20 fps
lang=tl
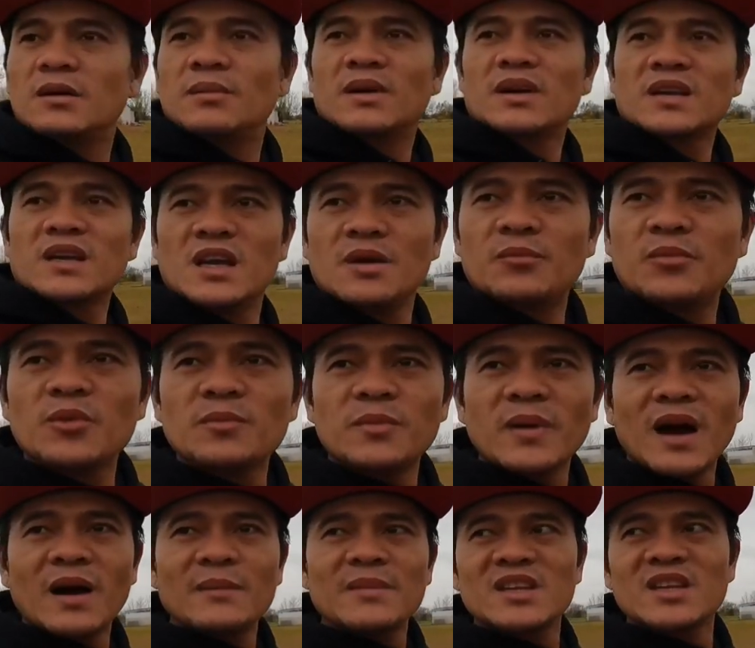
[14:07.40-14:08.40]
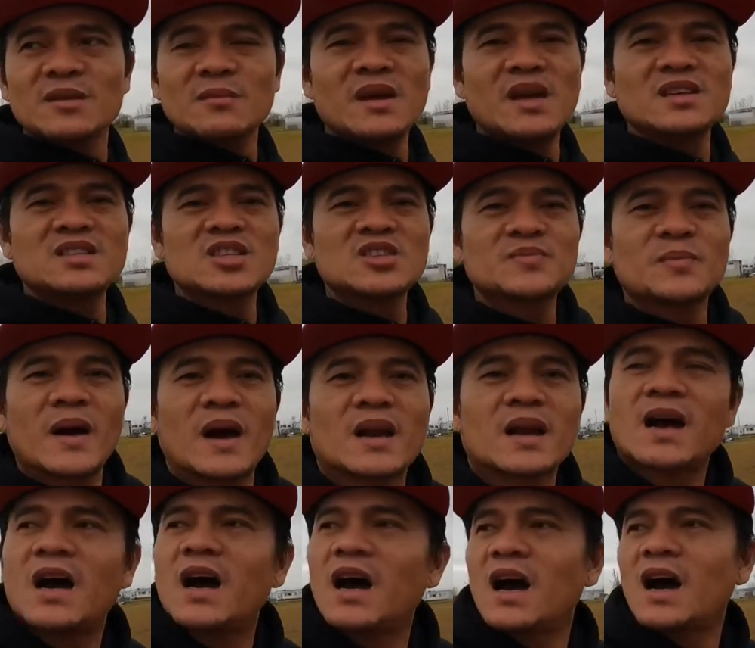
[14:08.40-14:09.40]
Mag-iipon pa kami ni Macy's
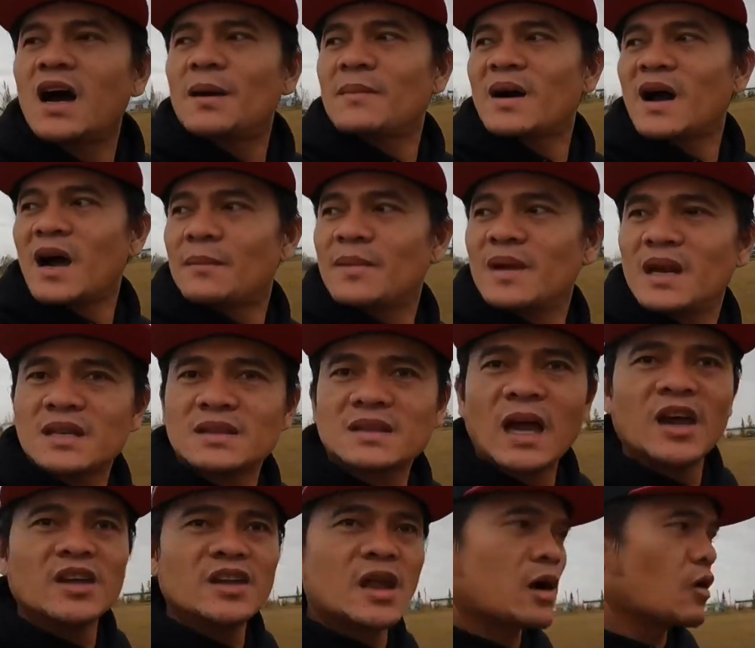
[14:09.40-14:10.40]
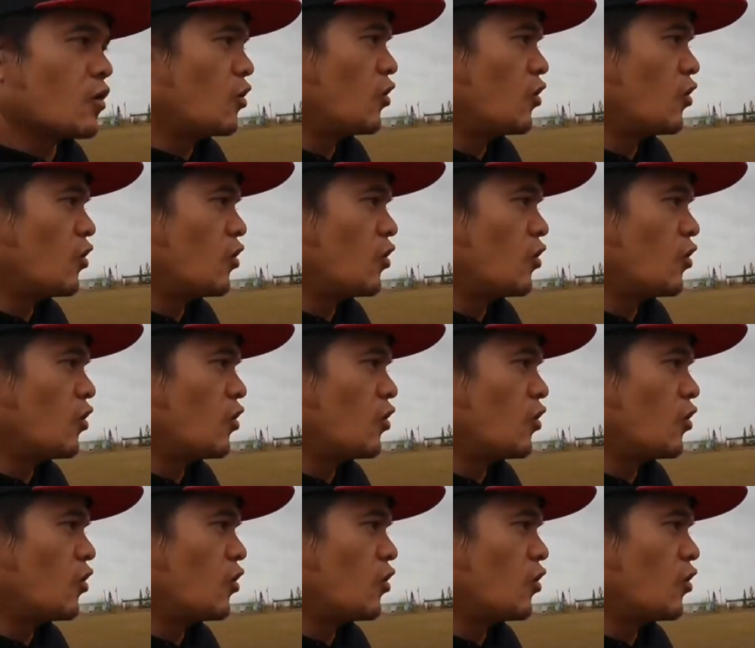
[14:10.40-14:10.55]
para makabili tayo ng